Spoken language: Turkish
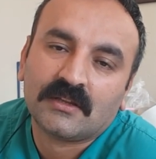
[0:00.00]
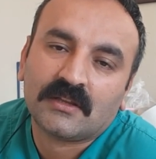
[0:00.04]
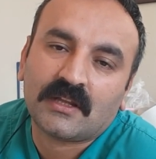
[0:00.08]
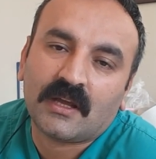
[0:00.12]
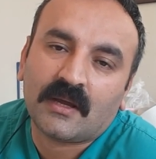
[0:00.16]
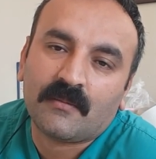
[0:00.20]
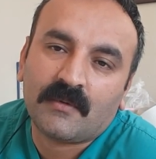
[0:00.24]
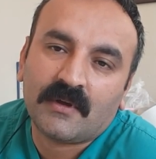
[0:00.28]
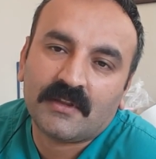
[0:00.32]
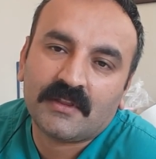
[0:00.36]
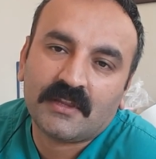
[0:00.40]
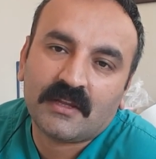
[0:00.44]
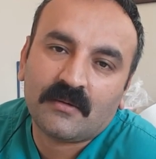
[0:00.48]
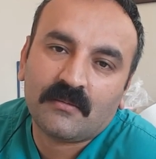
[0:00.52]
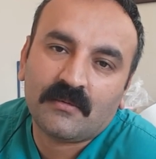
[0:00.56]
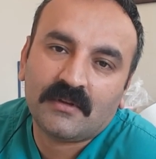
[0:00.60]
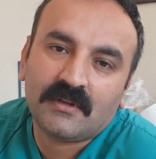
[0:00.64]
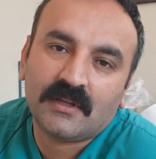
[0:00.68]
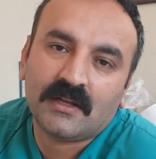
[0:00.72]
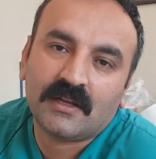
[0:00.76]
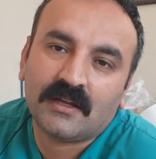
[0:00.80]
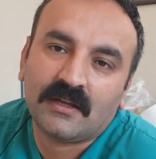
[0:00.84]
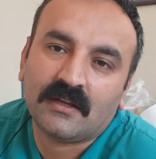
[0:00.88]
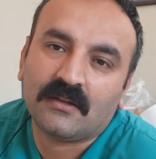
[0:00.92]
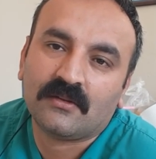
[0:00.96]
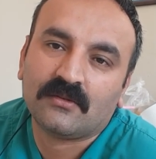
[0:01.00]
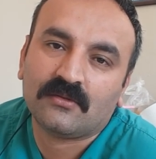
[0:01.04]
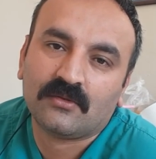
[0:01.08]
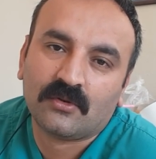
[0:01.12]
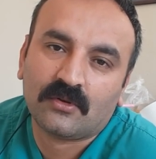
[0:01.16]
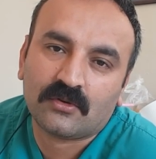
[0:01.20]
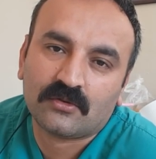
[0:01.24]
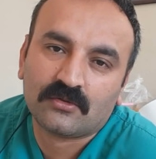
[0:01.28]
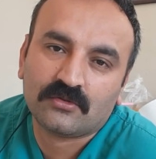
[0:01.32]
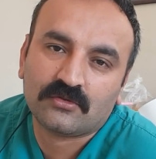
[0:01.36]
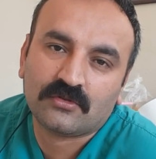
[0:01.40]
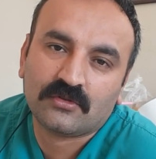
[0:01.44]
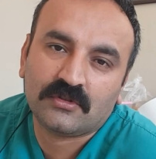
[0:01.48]
tam anlamıyla
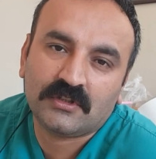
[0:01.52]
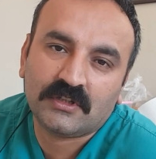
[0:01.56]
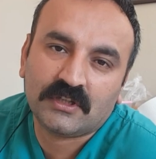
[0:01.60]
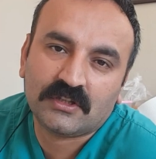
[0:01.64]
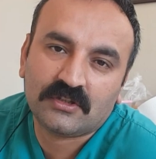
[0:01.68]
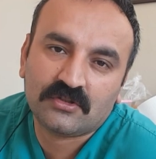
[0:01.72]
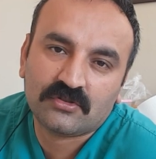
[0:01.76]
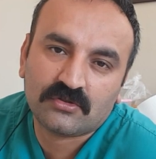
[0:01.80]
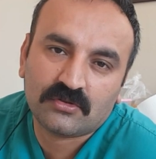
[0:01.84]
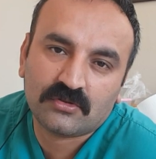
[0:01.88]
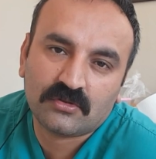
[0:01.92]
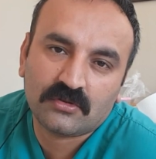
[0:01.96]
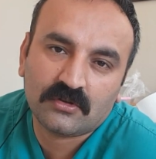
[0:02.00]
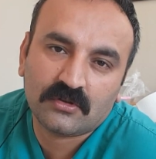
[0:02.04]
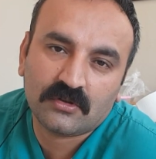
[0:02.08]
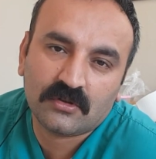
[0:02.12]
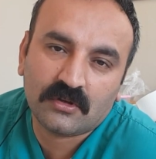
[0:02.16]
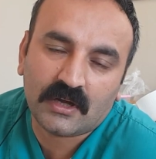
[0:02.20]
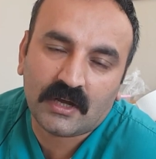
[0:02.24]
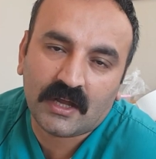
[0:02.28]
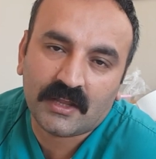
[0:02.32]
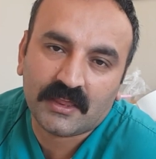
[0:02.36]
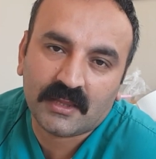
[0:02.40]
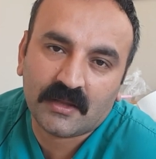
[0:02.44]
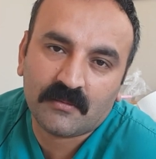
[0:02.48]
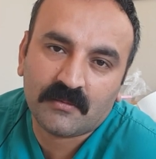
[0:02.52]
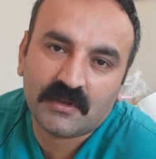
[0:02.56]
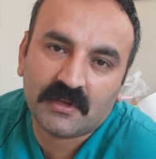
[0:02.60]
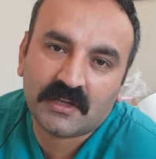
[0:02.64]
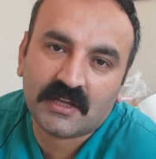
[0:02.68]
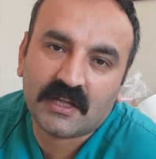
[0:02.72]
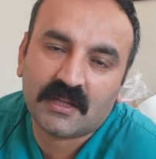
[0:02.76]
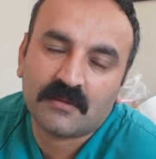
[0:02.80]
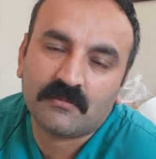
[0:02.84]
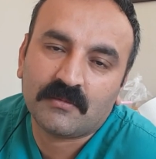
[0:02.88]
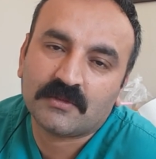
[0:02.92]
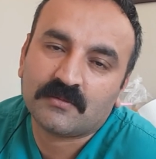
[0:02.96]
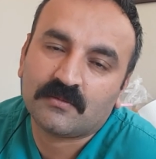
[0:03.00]
doğru düzgün yetiştiriyor anlamına
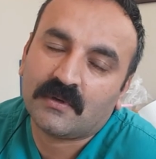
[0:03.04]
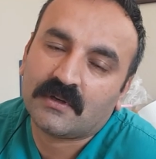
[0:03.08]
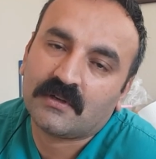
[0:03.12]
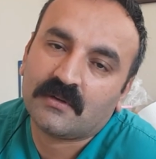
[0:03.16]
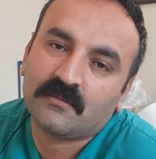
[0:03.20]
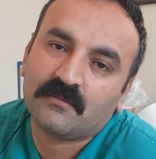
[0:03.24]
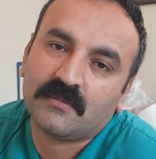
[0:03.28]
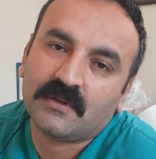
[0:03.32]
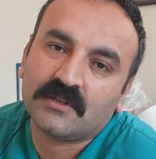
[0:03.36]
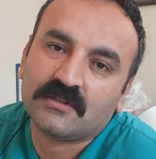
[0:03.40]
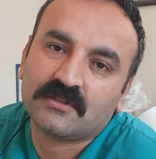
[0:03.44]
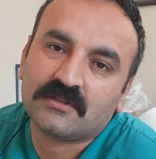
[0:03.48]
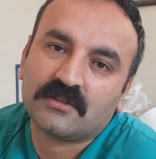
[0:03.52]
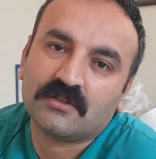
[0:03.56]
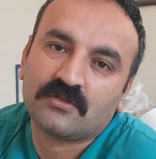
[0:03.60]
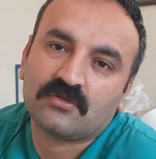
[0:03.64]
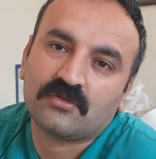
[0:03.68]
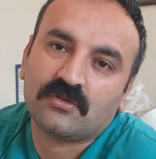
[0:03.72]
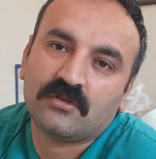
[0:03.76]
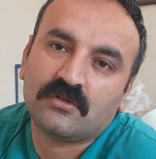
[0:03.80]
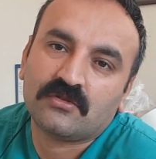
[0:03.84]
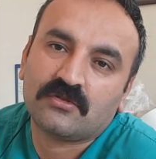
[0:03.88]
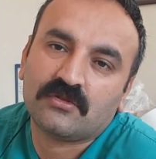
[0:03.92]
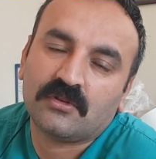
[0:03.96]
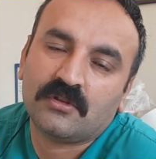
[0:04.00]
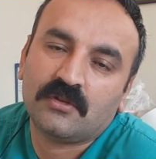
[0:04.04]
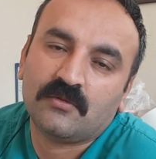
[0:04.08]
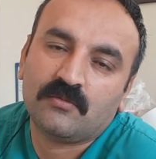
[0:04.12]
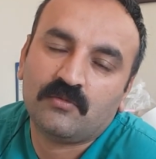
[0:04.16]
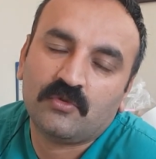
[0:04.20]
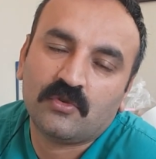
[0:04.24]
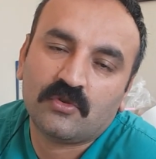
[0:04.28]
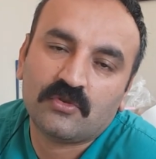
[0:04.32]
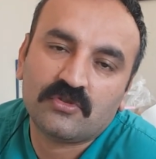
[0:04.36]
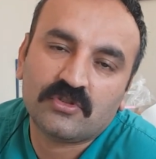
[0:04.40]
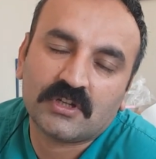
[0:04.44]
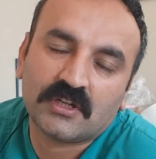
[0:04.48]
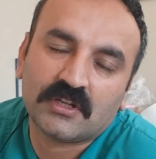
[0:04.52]
gelmez. Bakın ben size şöyle söyleyeyim.
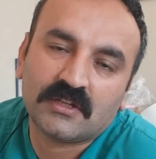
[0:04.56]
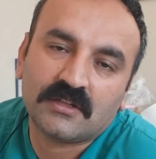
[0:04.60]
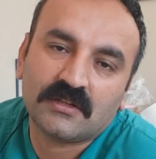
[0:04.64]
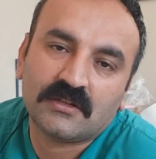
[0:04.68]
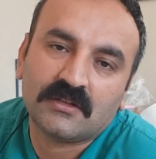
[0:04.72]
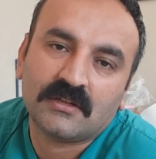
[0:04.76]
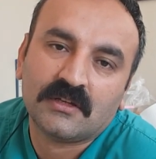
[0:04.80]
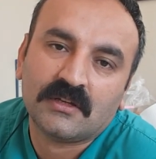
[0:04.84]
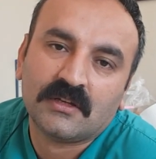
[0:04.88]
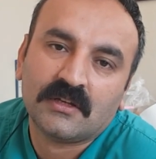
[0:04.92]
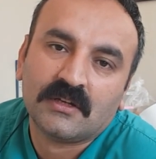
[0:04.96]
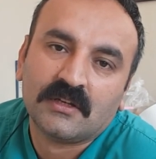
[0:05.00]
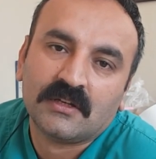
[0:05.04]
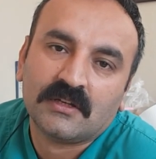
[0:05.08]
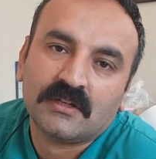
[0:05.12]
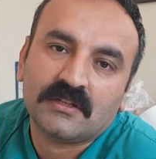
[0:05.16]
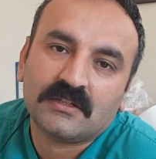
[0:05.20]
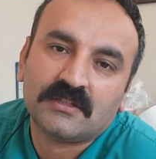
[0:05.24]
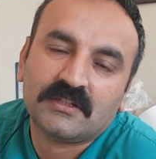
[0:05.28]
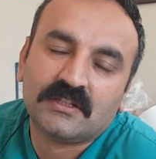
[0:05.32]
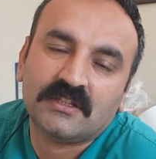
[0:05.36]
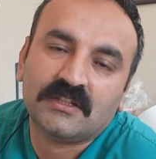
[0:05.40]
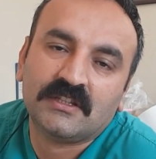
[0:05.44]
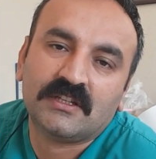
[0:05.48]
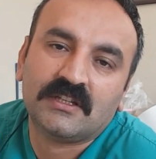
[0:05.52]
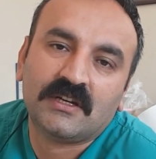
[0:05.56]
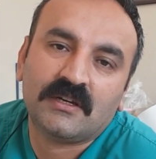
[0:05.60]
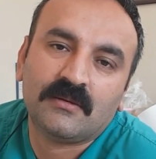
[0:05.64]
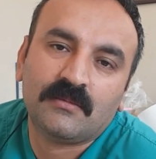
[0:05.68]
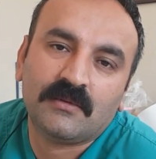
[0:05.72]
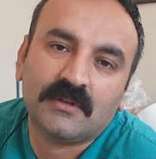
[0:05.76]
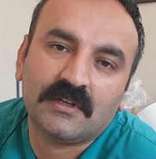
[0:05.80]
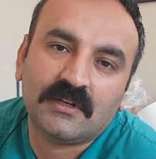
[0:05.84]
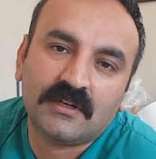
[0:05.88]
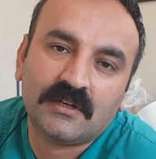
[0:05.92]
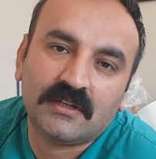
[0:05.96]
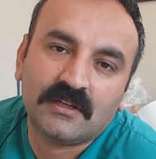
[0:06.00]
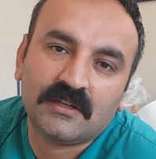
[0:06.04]
Yoncanın
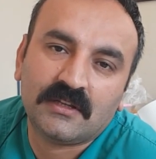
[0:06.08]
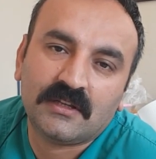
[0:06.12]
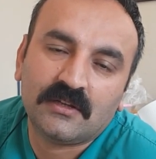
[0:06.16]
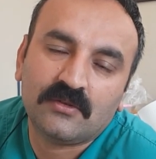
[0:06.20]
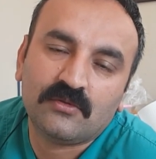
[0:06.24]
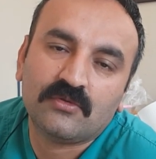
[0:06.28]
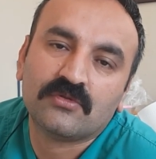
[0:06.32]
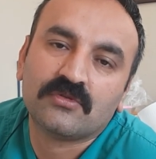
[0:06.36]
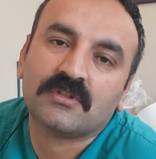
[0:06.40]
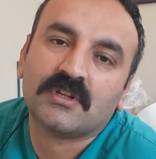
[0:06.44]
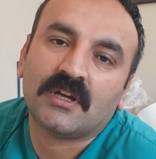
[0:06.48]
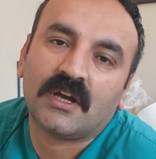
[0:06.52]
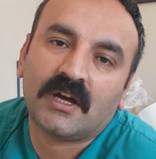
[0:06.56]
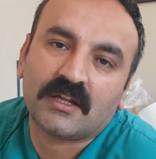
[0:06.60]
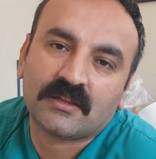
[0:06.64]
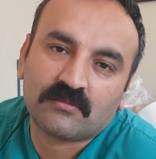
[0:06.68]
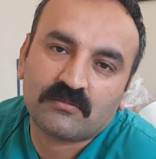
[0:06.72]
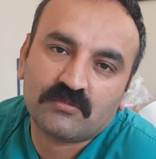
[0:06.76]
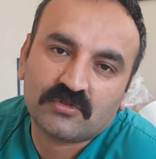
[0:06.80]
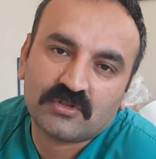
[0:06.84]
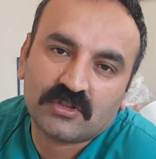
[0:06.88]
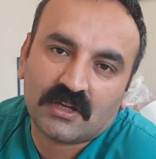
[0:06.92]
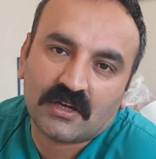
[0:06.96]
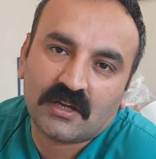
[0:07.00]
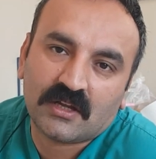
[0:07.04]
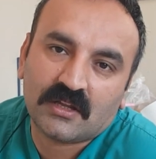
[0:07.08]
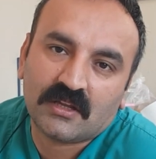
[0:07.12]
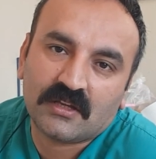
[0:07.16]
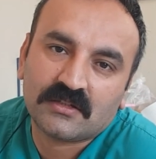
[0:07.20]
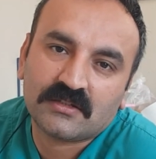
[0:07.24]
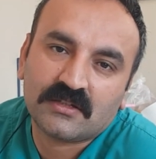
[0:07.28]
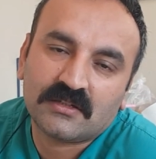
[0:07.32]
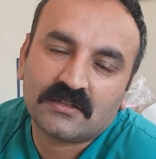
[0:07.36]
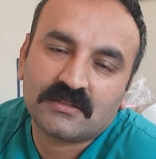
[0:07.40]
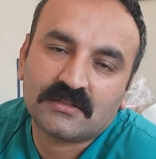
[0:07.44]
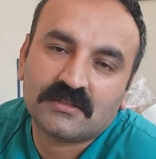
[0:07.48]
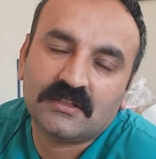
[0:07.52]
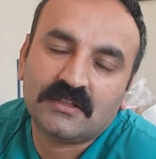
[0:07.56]
sindirebilirliği de %60
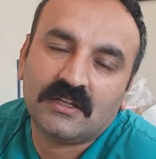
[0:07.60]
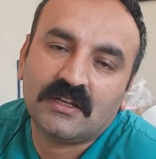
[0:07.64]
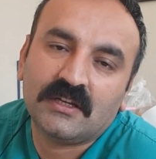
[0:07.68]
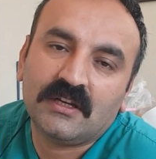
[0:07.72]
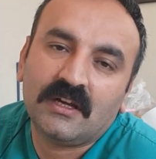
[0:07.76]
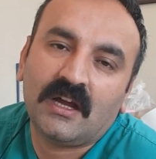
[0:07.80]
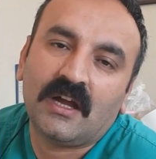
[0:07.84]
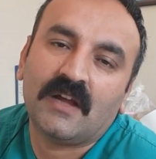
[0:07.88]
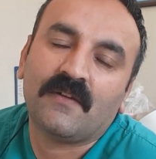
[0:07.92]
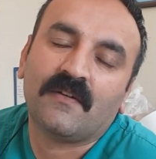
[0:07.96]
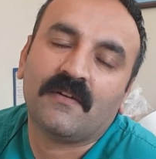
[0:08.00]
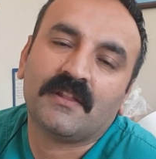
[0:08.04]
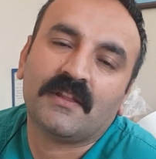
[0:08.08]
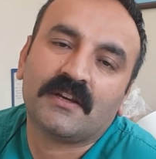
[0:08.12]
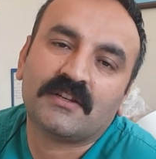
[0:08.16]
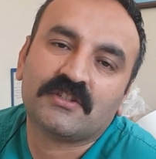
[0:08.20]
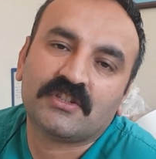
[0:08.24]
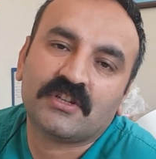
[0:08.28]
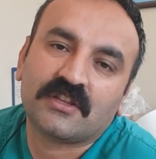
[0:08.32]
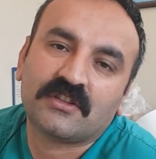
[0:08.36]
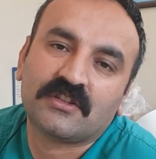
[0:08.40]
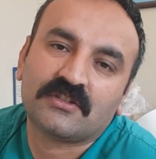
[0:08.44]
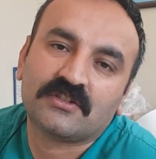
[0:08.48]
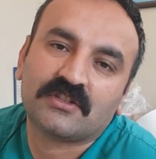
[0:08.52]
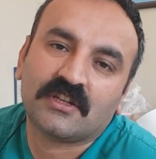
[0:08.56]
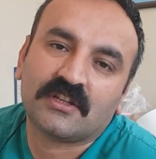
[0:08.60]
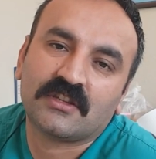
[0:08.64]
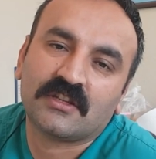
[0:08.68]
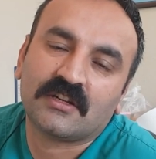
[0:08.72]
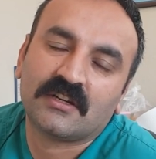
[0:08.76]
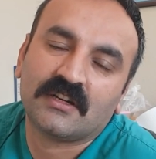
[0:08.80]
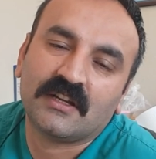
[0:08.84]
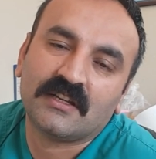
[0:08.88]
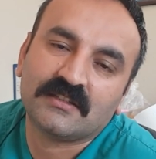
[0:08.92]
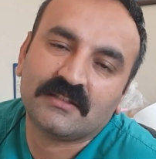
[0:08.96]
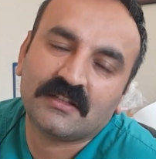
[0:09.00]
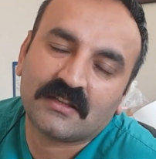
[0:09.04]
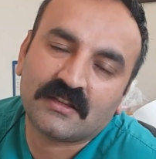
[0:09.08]
arkadaşlar. Niye? Hayvanlar çatır çatır
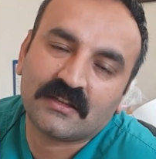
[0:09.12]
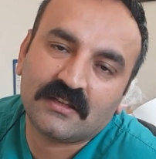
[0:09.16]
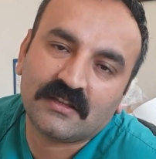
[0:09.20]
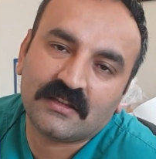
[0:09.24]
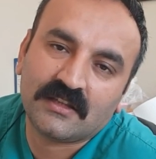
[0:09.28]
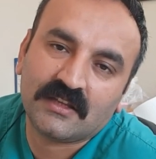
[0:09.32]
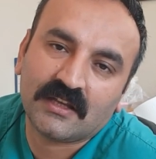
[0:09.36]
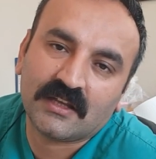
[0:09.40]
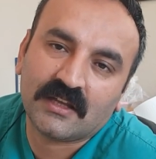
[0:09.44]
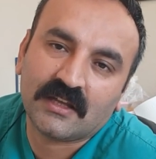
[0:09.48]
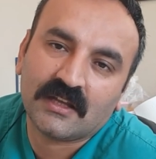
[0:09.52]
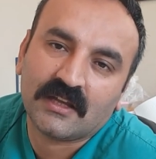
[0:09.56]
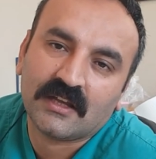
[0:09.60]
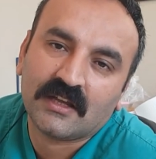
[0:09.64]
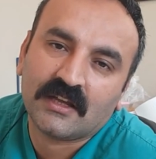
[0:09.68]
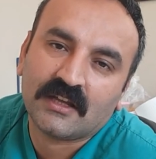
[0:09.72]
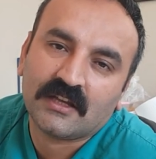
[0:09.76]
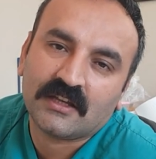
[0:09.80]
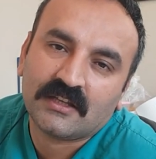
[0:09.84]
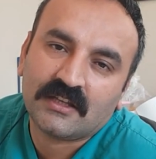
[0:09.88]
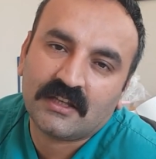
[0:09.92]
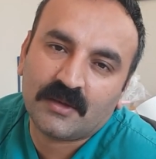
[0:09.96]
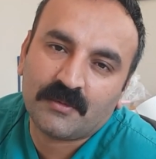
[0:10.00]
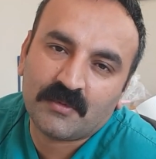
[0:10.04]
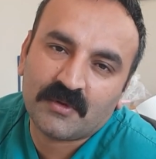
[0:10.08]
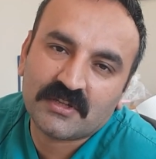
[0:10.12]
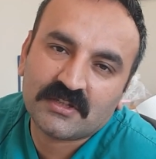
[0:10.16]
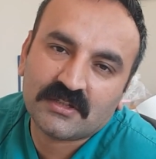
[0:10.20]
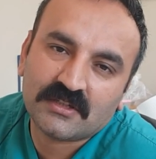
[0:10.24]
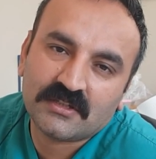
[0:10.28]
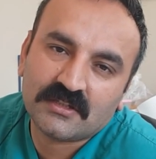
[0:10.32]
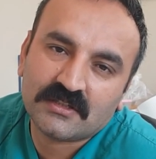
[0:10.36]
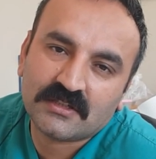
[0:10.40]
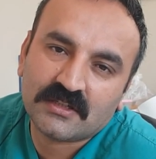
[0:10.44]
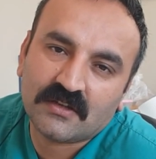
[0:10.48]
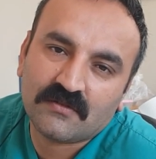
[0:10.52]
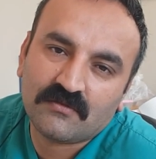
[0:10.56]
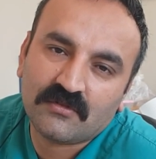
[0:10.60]
lezzetli diye
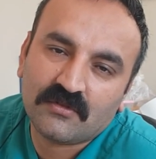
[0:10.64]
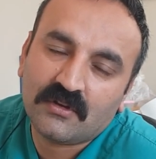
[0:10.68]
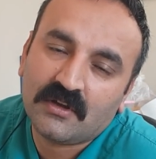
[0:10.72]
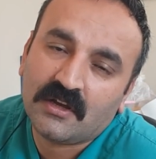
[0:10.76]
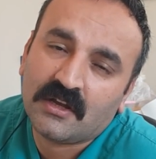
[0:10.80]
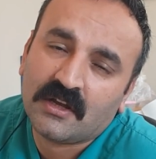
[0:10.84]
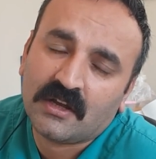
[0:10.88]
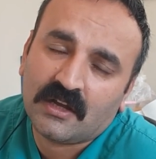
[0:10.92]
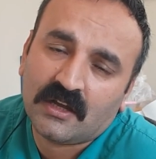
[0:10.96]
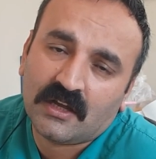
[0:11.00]
yemesini seviyor.